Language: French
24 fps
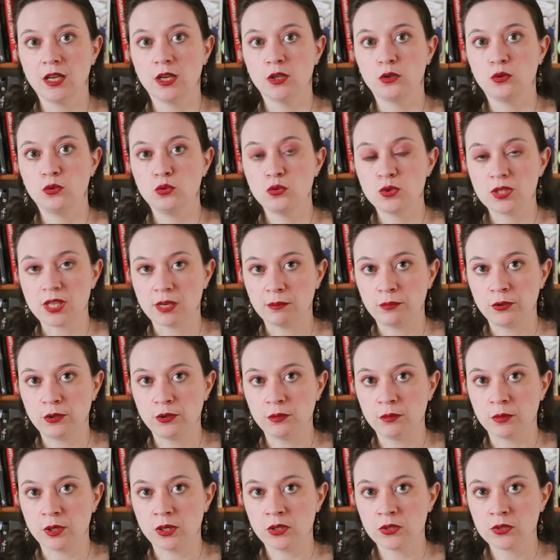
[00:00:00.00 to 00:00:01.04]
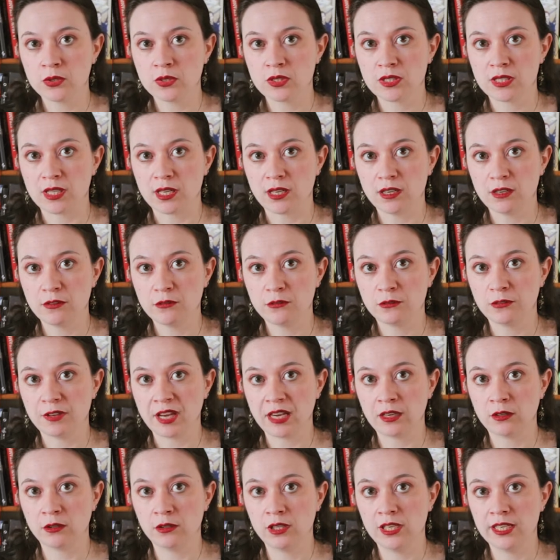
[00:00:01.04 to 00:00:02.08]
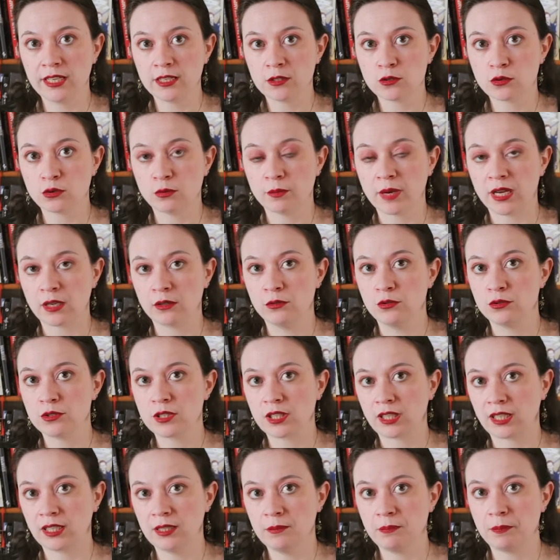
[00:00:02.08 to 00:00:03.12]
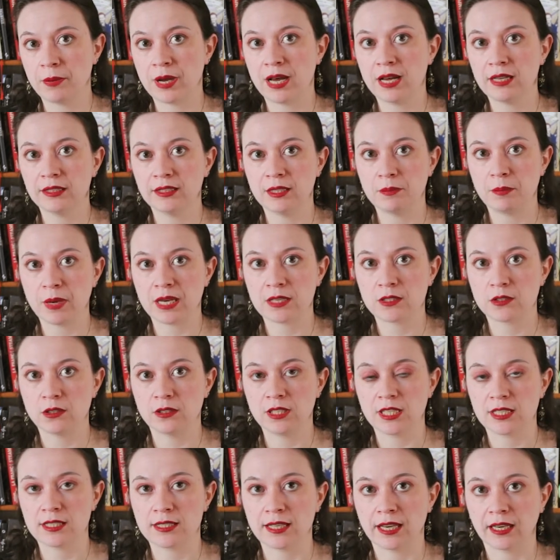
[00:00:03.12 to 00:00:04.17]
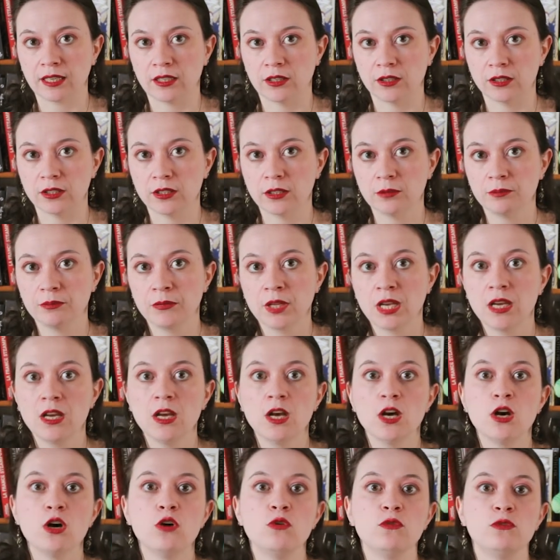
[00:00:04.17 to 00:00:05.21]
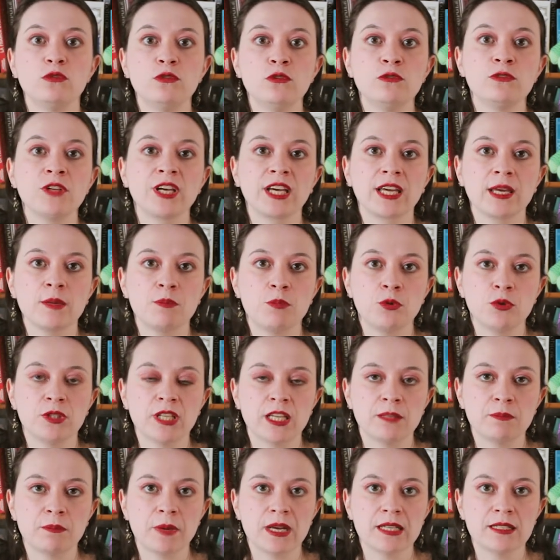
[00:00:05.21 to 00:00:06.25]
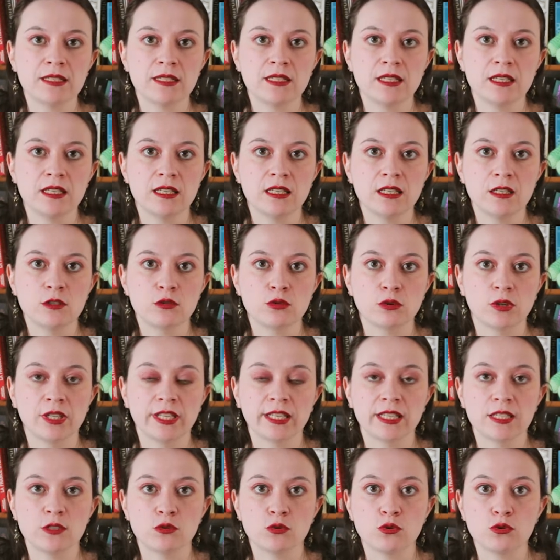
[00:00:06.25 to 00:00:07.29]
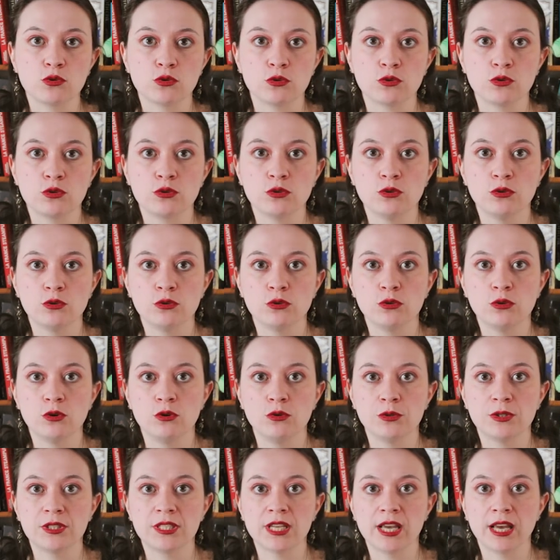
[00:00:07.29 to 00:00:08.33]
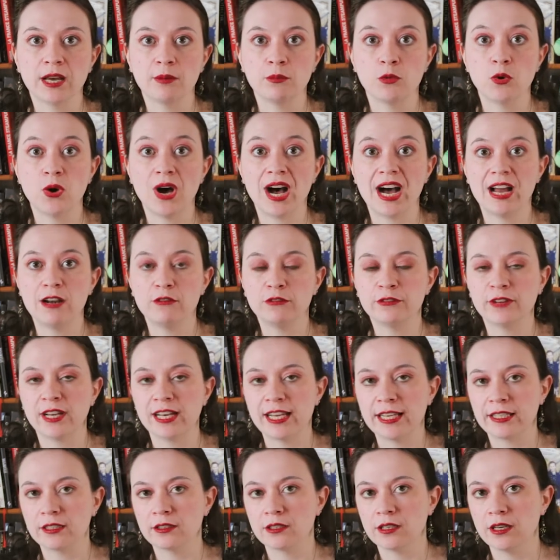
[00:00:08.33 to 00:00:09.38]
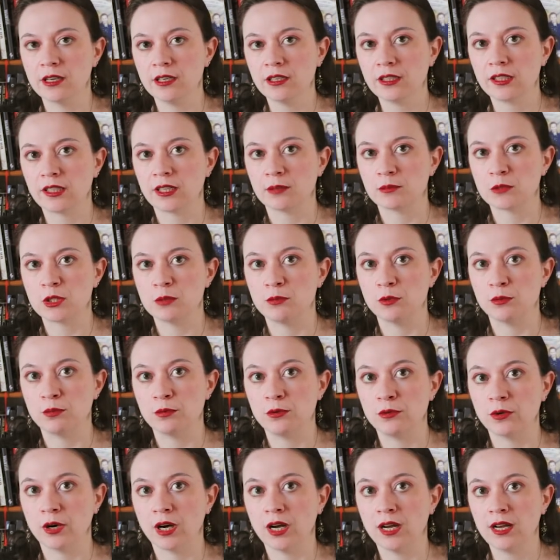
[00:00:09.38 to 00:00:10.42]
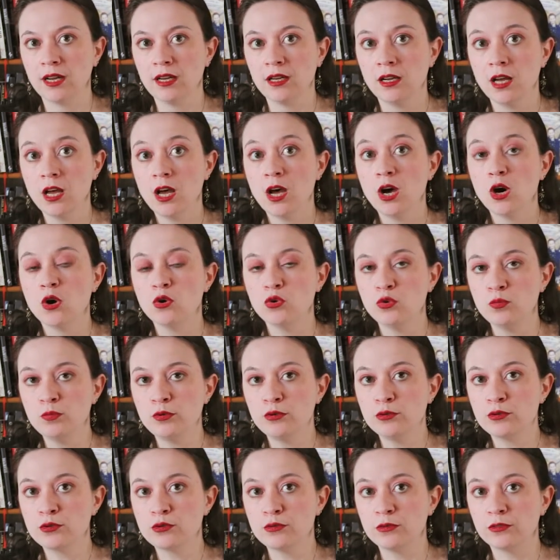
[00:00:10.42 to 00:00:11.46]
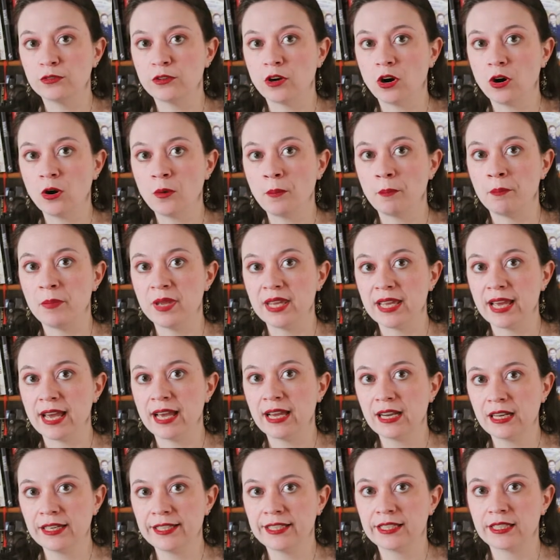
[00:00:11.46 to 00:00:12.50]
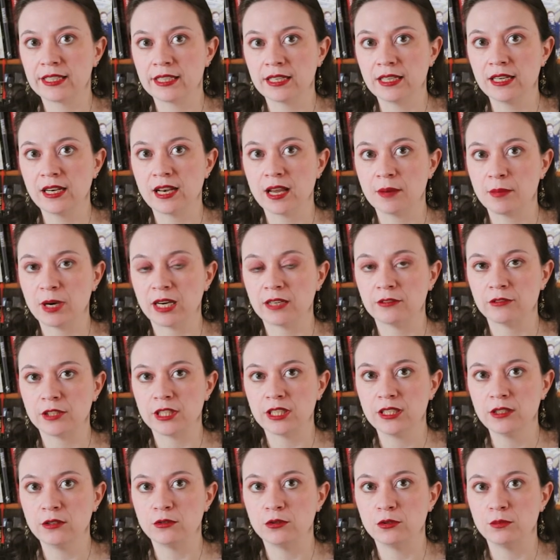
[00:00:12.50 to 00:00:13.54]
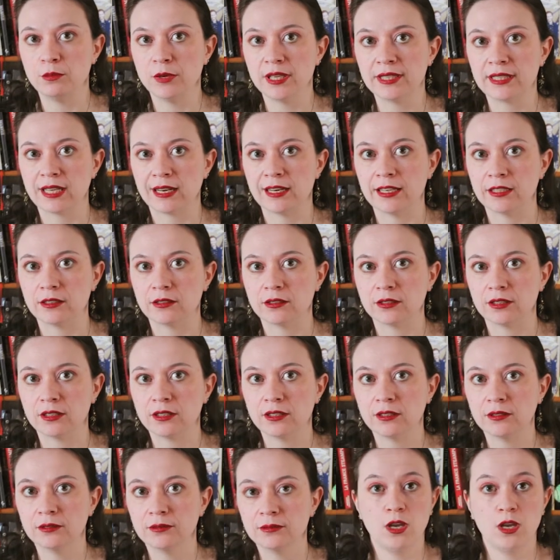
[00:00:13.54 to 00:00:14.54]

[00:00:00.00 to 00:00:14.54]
Tout simplement, c'est faire relire son manuscrit par des personnes extérieures. Vous verrez peut-être passer sur les réseaux sociaux le terme alpha lecteur qui est un petit peu plus rare ou plus souvent BL qui est l'abrévié de bêta lecteur.